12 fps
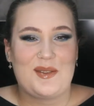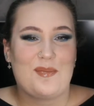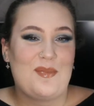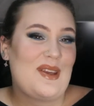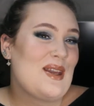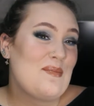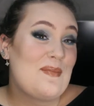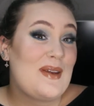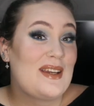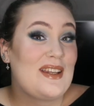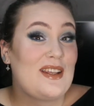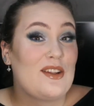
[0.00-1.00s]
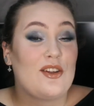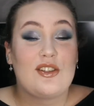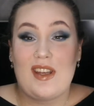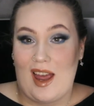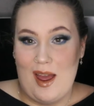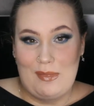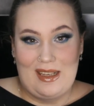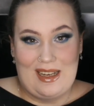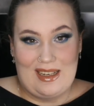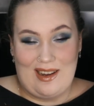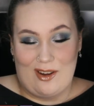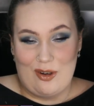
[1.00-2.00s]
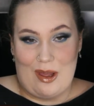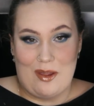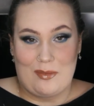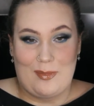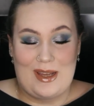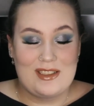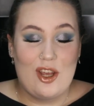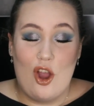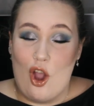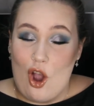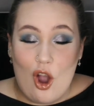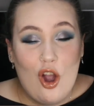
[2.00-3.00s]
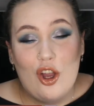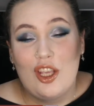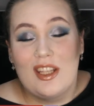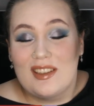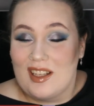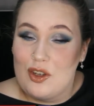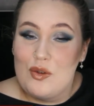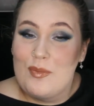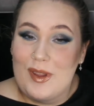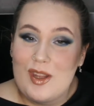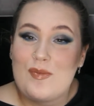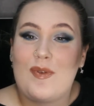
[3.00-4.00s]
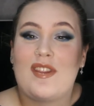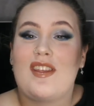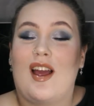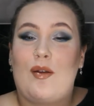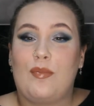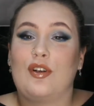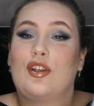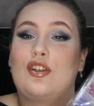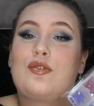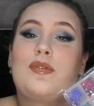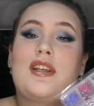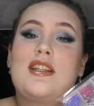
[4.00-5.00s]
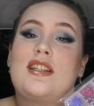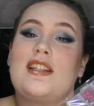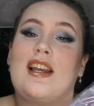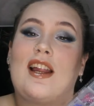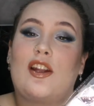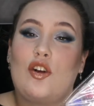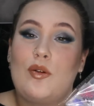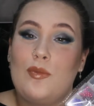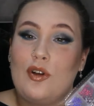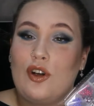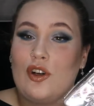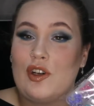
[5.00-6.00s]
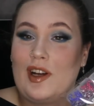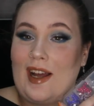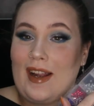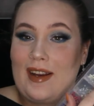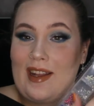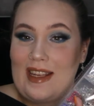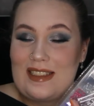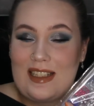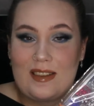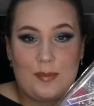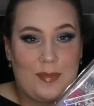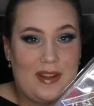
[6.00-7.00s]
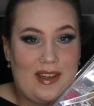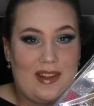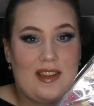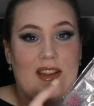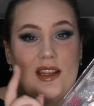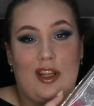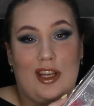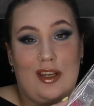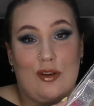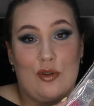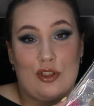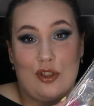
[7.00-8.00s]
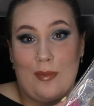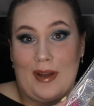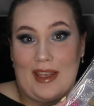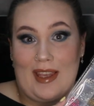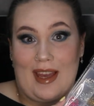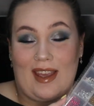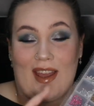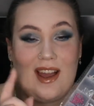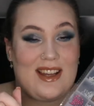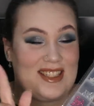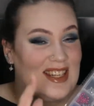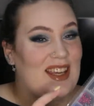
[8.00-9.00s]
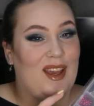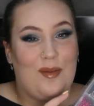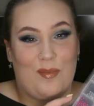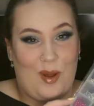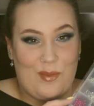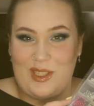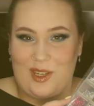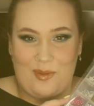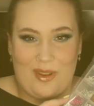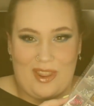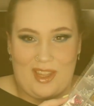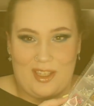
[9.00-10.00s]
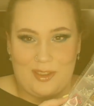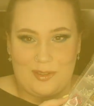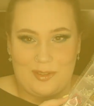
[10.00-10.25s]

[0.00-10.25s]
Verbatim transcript: bienvenidos a mi canal una vez más Hoy tengo un vídeo especial porque os voy a enseñar cómo colocar estas piedrecitas en nuestro maquillaje Así que vamos a comenzar